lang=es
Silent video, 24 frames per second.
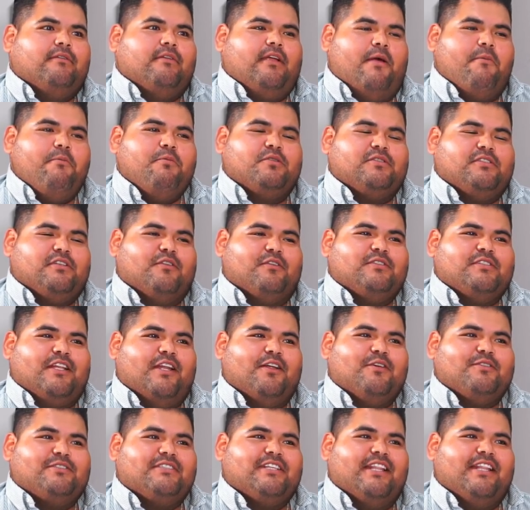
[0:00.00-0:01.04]
A mí me gusta
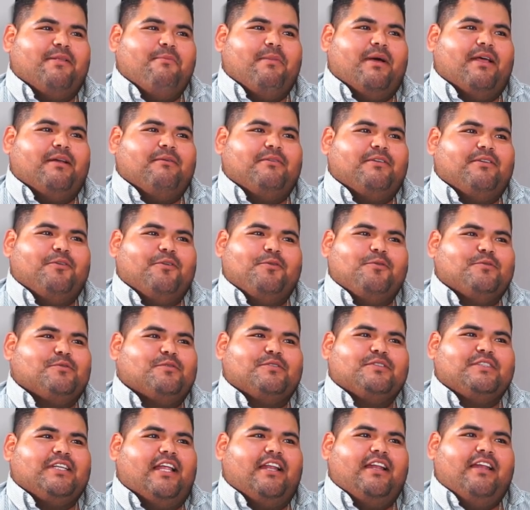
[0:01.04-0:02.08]
cocinar con sal de mar, güey. Yo no
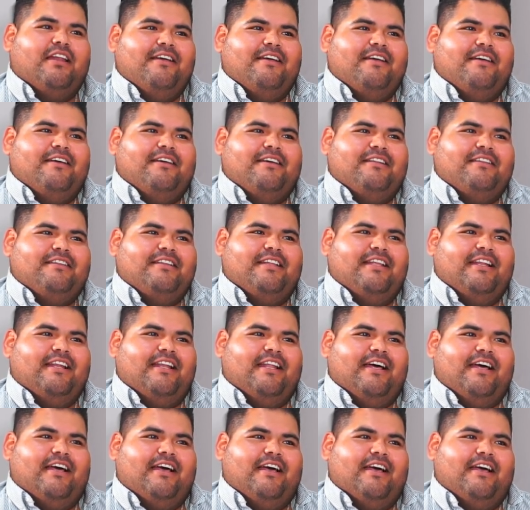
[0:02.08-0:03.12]
uso sal de
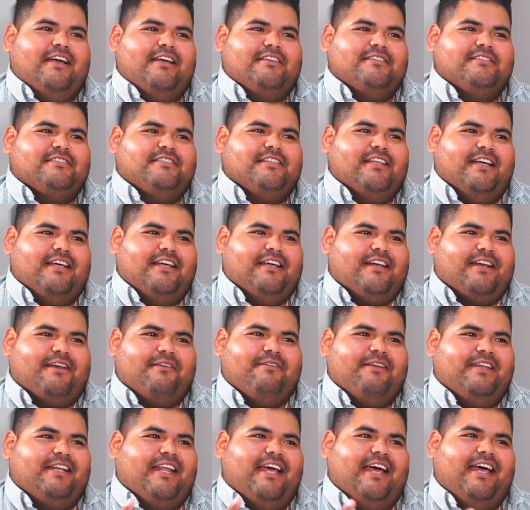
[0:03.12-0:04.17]
la esta
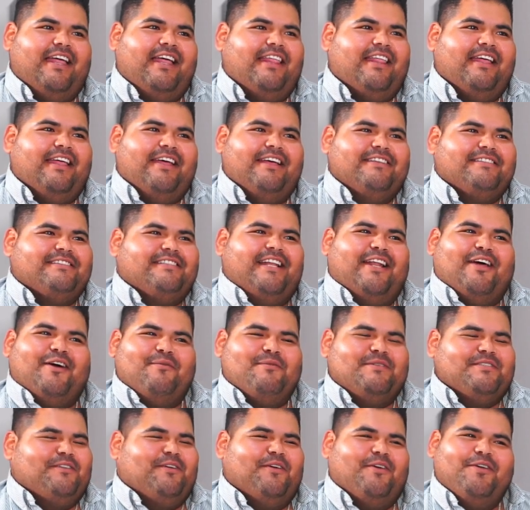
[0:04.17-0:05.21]
refinada, de la
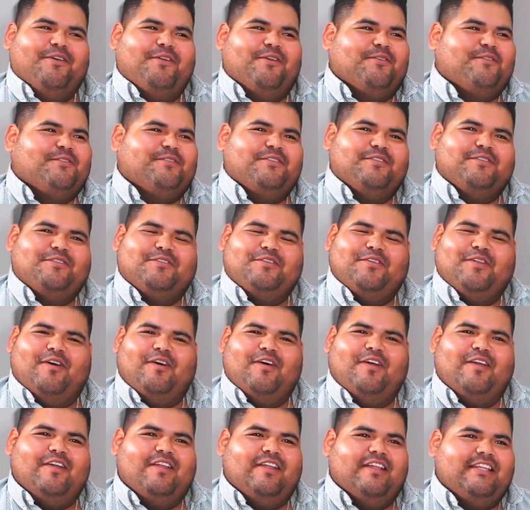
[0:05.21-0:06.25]
comercial, no, yo
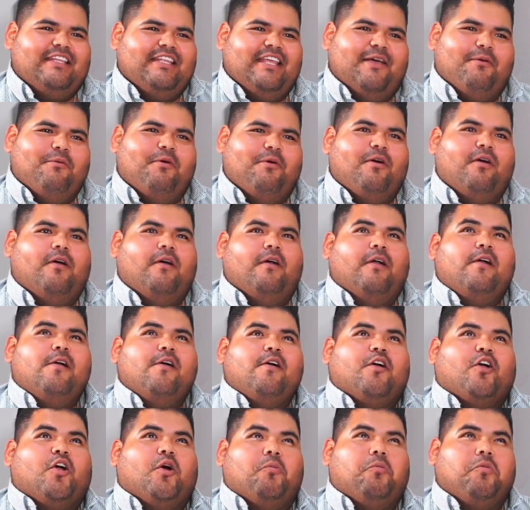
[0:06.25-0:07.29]
no. llevo
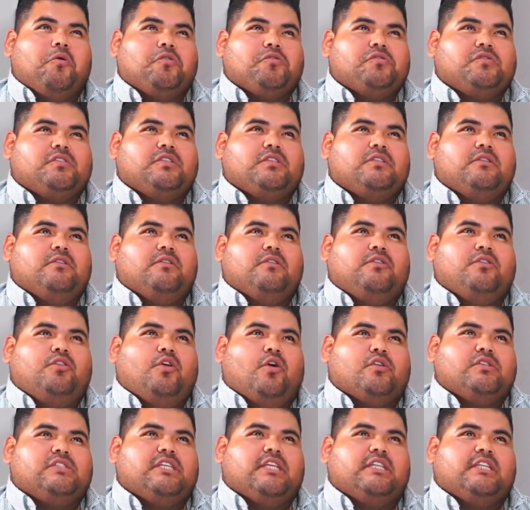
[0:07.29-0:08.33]
como unos
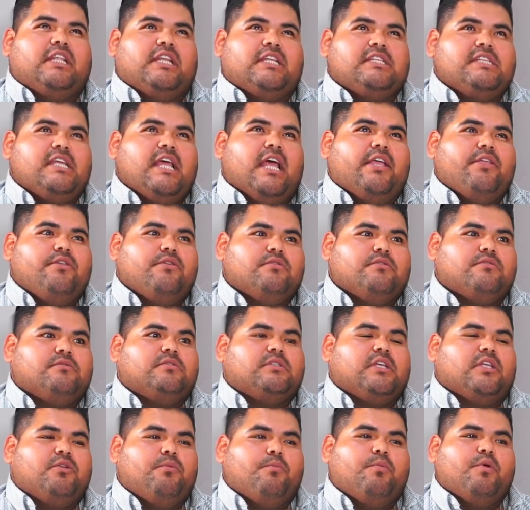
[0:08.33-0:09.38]
12, 13 años
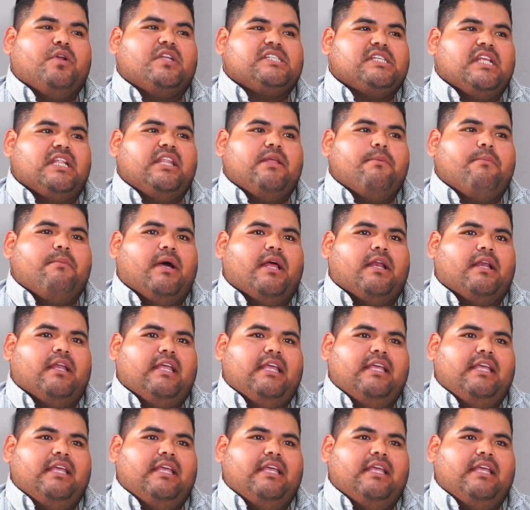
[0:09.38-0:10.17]
usando pura sal de mar.